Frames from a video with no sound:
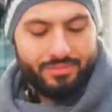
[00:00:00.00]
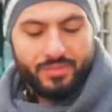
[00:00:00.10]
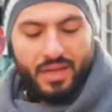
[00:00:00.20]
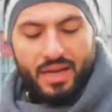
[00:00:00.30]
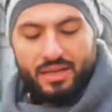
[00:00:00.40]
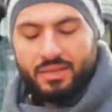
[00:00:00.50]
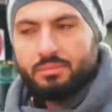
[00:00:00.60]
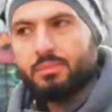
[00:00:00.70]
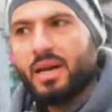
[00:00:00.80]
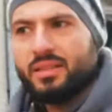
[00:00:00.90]
عالي
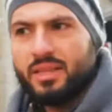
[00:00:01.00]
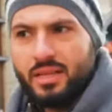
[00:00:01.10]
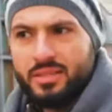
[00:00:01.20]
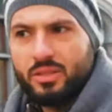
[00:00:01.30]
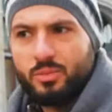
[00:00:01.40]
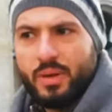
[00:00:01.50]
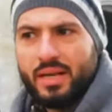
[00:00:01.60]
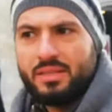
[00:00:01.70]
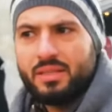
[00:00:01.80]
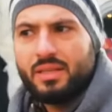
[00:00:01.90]
ما اريد ازيده
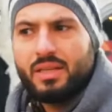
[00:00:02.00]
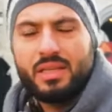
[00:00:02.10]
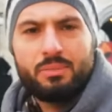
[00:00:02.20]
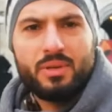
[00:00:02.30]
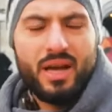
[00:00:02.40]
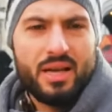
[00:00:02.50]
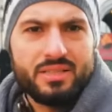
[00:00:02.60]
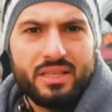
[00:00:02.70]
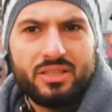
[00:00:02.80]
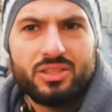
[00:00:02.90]
بعد لان ما راح
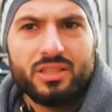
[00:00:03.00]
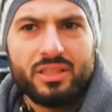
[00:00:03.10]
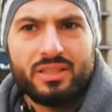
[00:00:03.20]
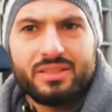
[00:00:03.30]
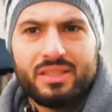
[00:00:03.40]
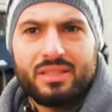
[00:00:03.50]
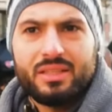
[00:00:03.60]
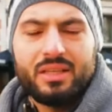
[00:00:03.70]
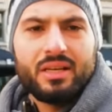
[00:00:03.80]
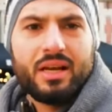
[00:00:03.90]
ازيد الشتر عندي
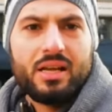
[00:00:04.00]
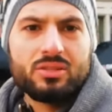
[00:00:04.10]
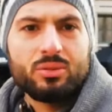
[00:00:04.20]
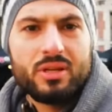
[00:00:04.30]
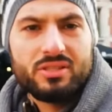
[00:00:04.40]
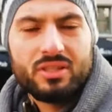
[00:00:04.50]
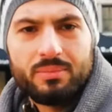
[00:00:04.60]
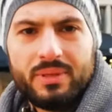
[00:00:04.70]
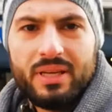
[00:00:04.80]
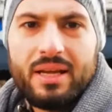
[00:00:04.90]
راح الصوره يصير
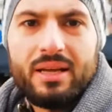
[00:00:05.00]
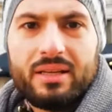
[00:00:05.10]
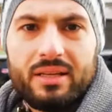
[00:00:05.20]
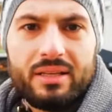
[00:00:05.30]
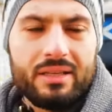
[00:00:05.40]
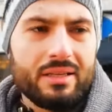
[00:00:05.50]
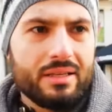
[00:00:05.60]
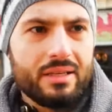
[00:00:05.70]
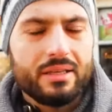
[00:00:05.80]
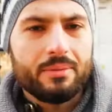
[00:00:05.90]
بيها
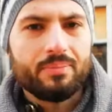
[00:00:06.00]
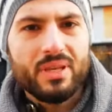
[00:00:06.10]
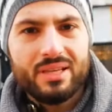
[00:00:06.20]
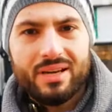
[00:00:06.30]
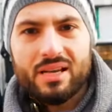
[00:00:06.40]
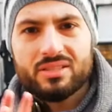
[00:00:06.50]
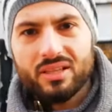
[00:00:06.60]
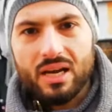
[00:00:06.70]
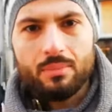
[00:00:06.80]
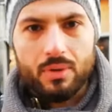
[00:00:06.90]
آه راح
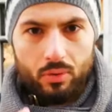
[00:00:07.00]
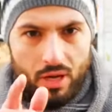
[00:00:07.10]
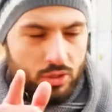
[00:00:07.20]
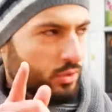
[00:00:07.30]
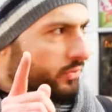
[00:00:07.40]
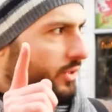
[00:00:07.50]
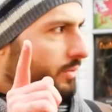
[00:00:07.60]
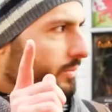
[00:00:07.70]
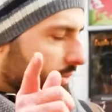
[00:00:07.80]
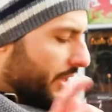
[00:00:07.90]
تصير غامقه وراح
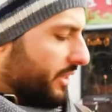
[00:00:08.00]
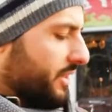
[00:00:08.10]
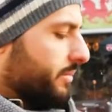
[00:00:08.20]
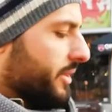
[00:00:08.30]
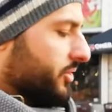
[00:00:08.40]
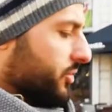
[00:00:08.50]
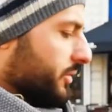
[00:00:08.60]
اشوفكم بعض النماذج